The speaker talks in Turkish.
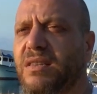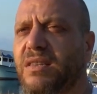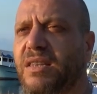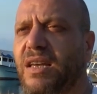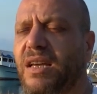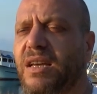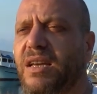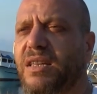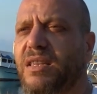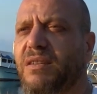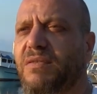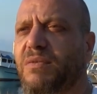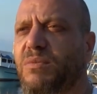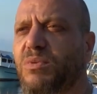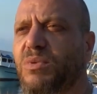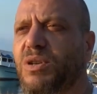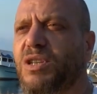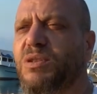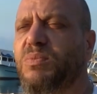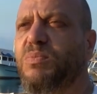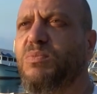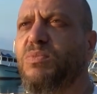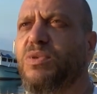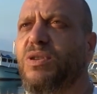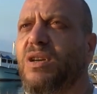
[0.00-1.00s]
Tek hedefim
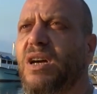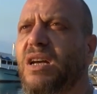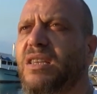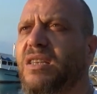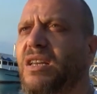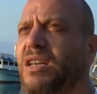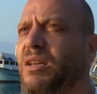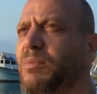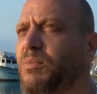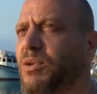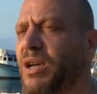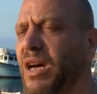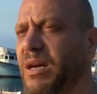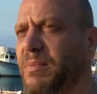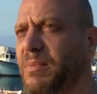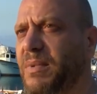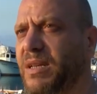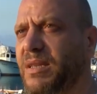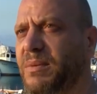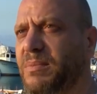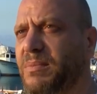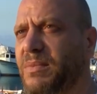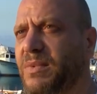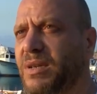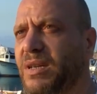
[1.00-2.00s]
hiçbir mücadeleyi
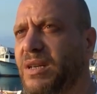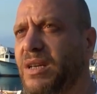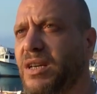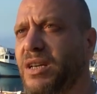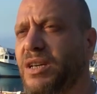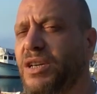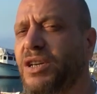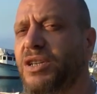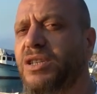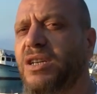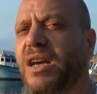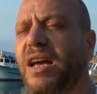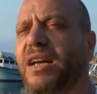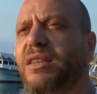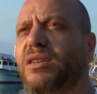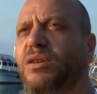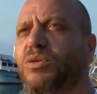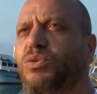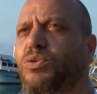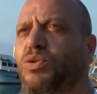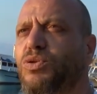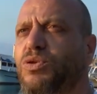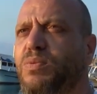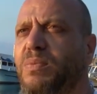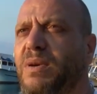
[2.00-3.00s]
bırakmadım. Hiç hayata
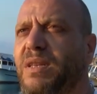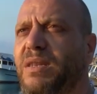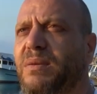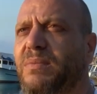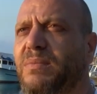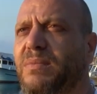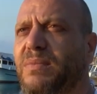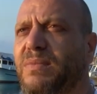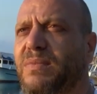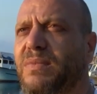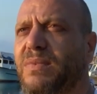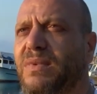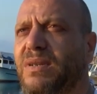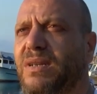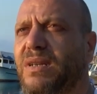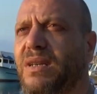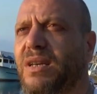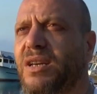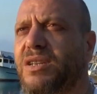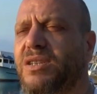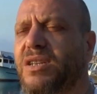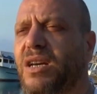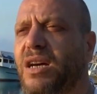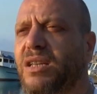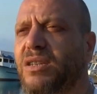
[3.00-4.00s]
küsmedim.
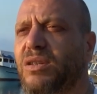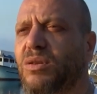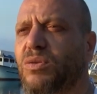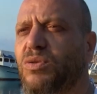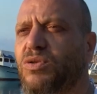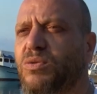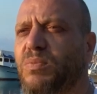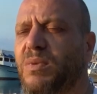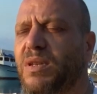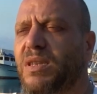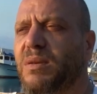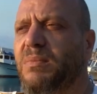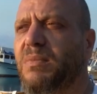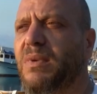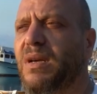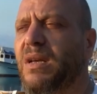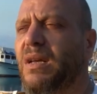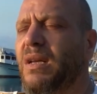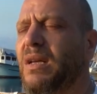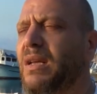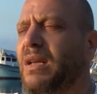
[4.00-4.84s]
Hiç hayata küsmedim